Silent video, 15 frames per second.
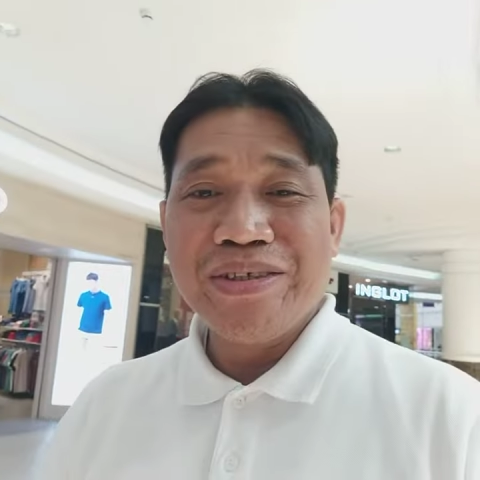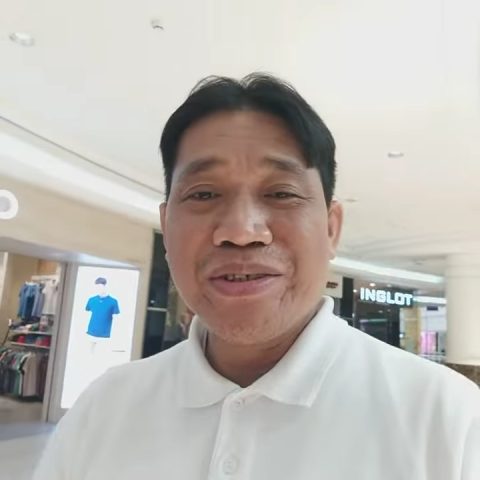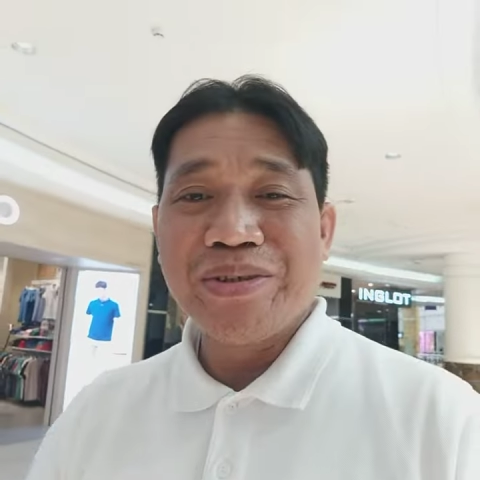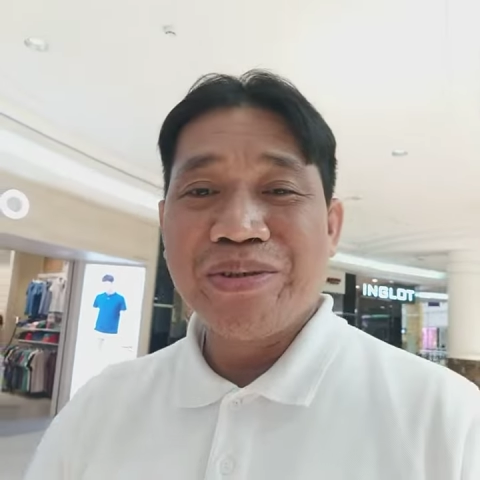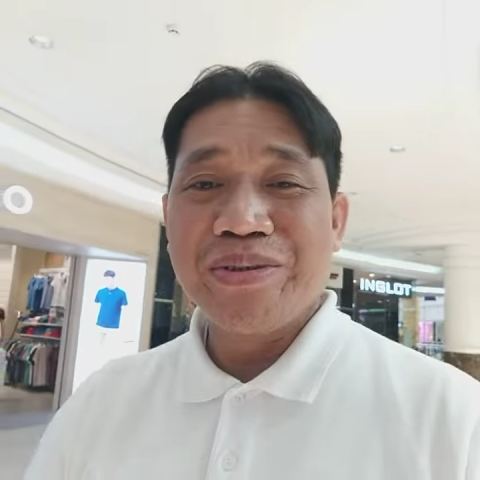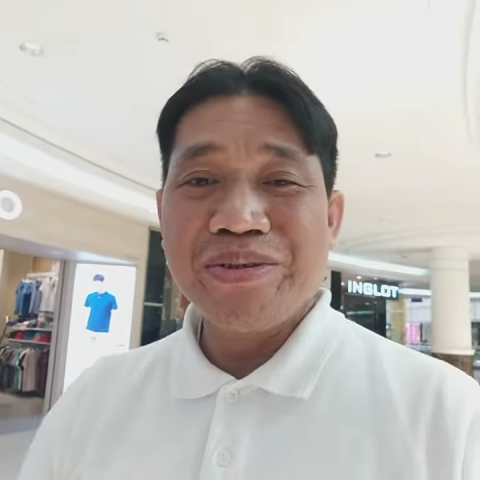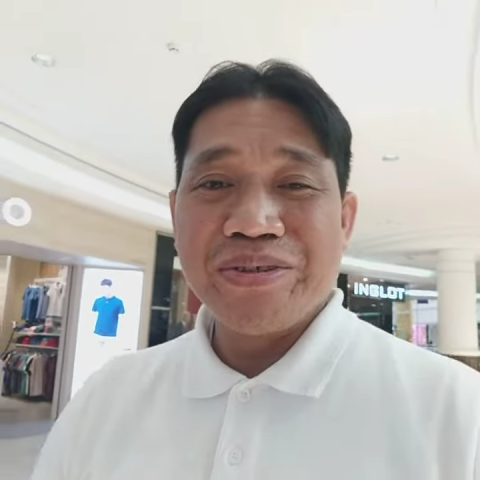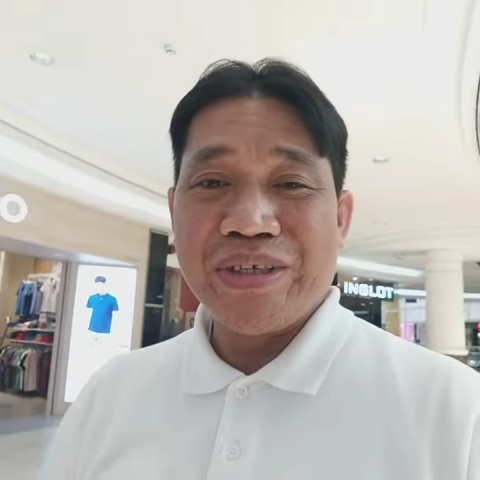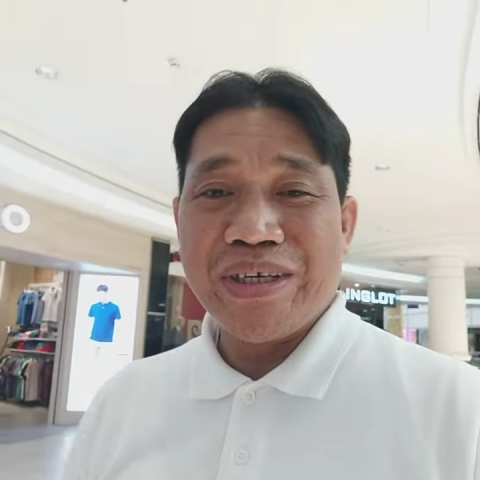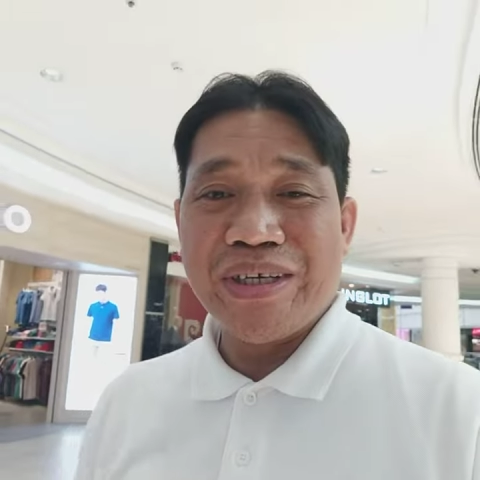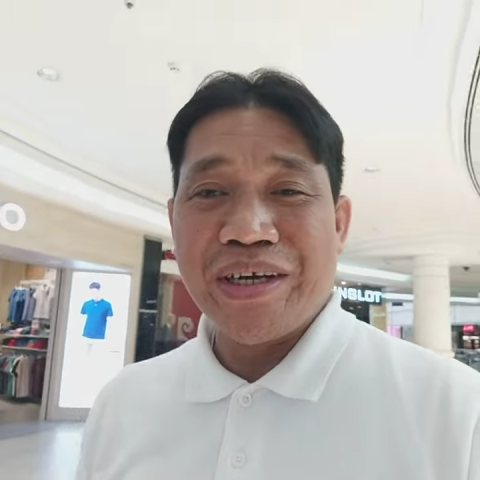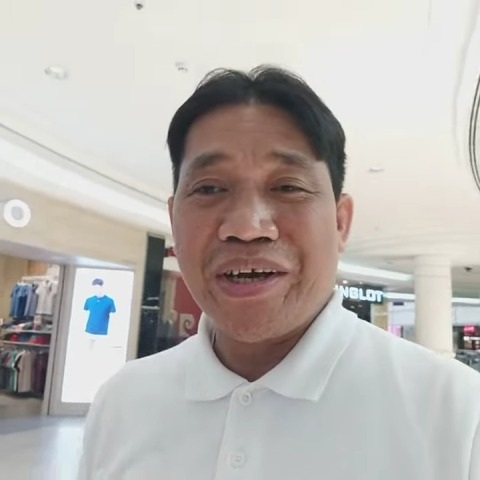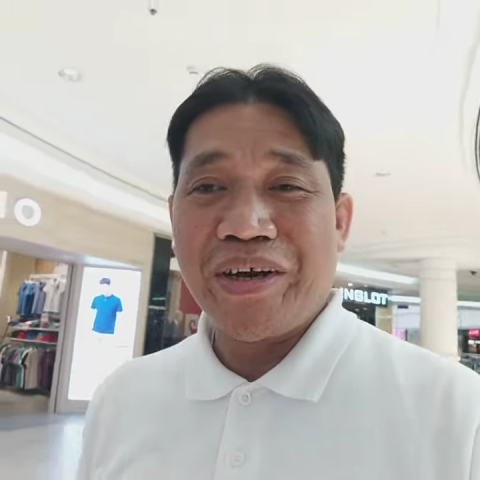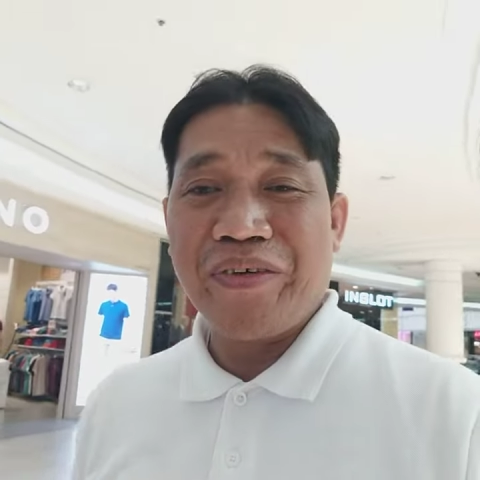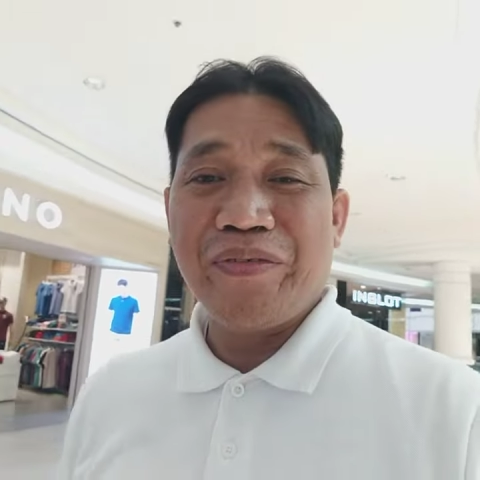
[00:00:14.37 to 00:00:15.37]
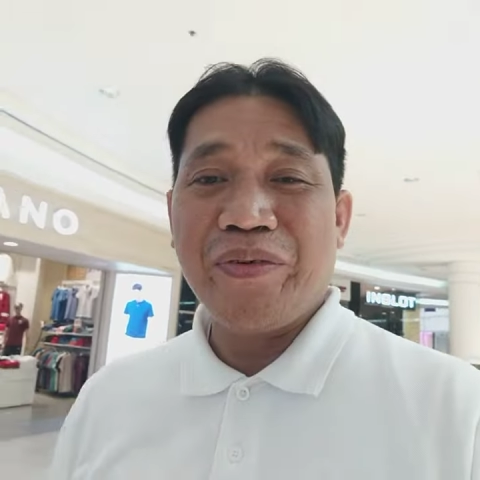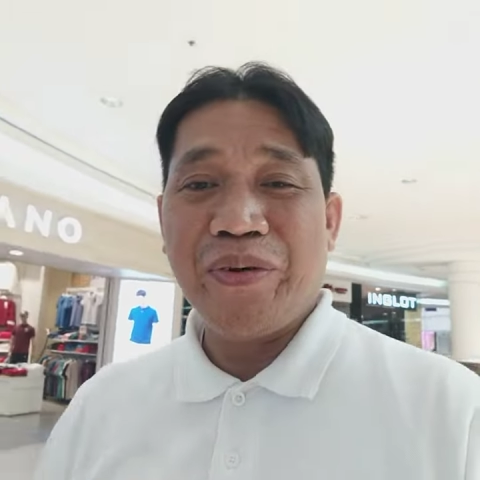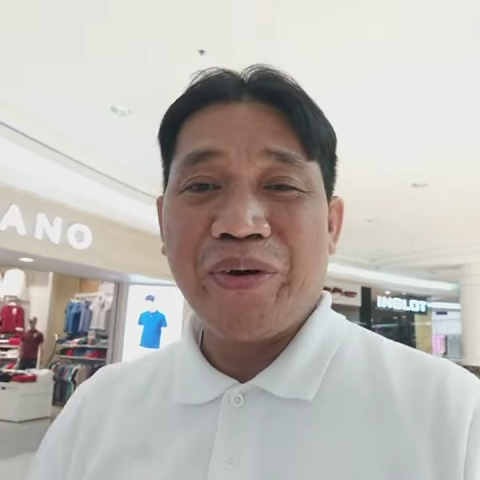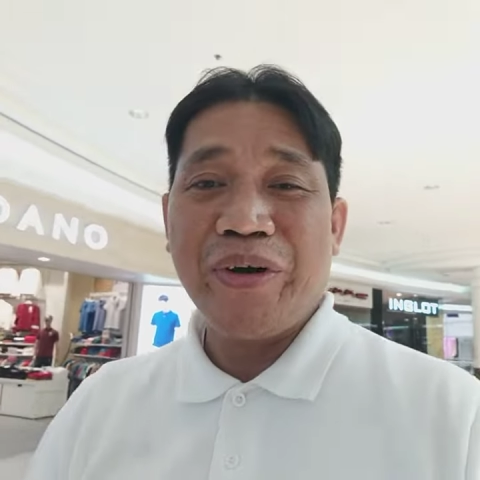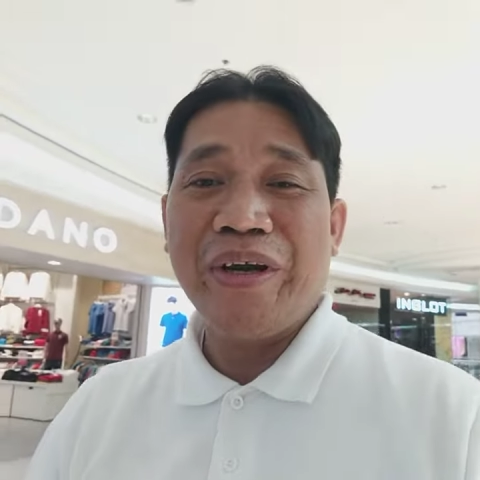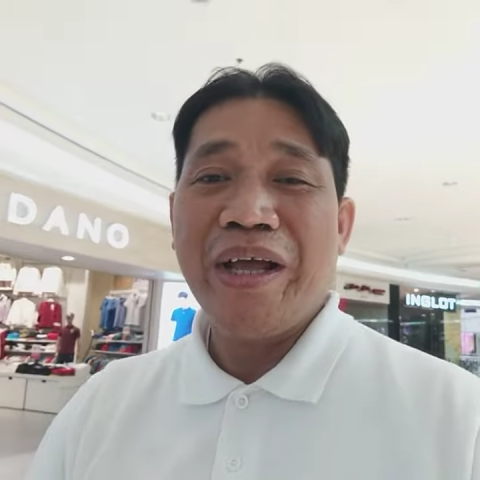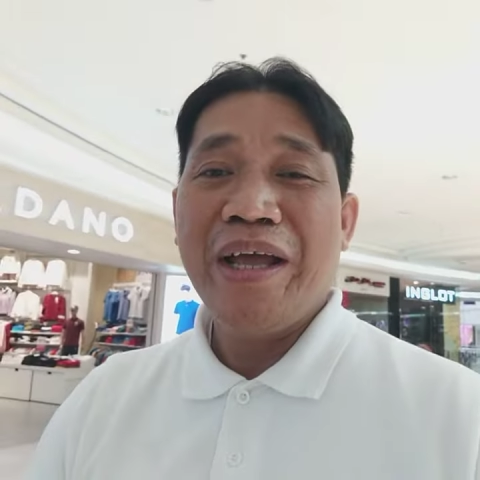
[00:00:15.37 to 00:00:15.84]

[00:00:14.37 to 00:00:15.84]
so sa Carrefour.